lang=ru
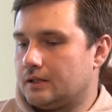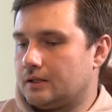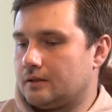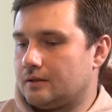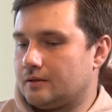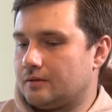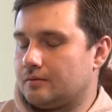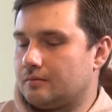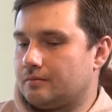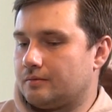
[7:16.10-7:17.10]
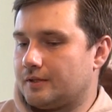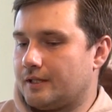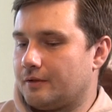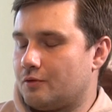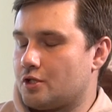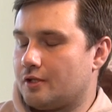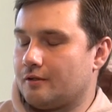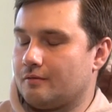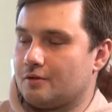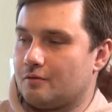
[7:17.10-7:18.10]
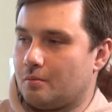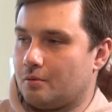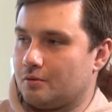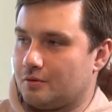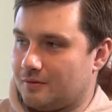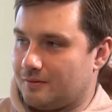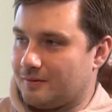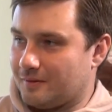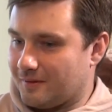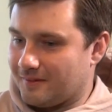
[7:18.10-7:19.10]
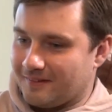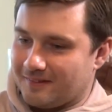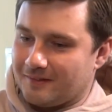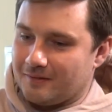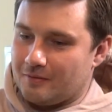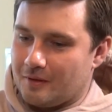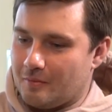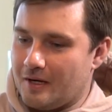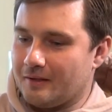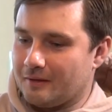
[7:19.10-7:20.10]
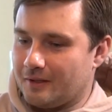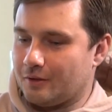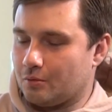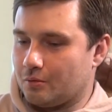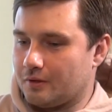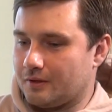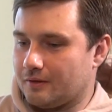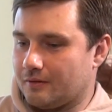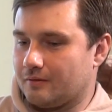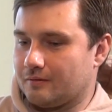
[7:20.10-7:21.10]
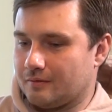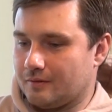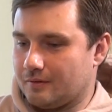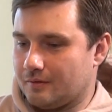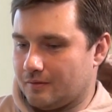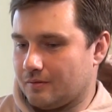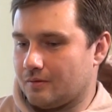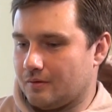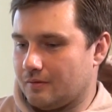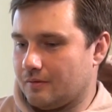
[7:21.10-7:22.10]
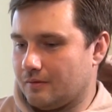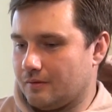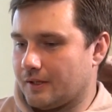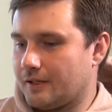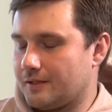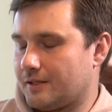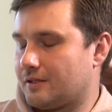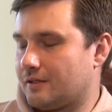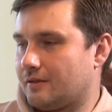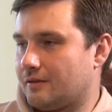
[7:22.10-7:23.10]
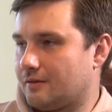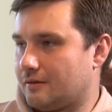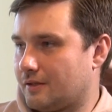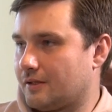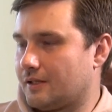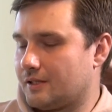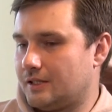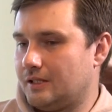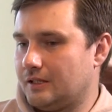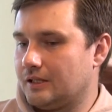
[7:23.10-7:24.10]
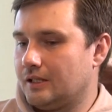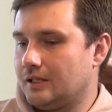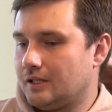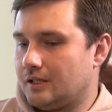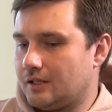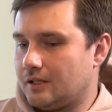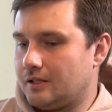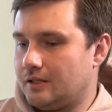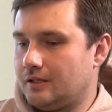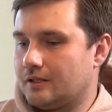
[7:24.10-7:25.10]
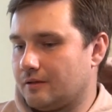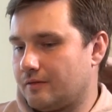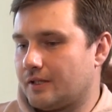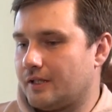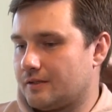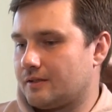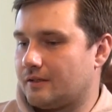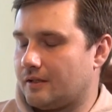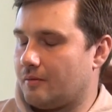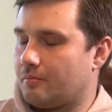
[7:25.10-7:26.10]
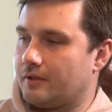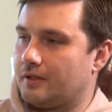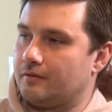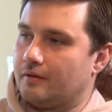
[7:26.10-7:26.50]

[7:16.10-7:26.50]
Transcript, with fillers: а, если отвечать на ваш вопрос формально, да, то это локализация рынка России и конвергенция APA и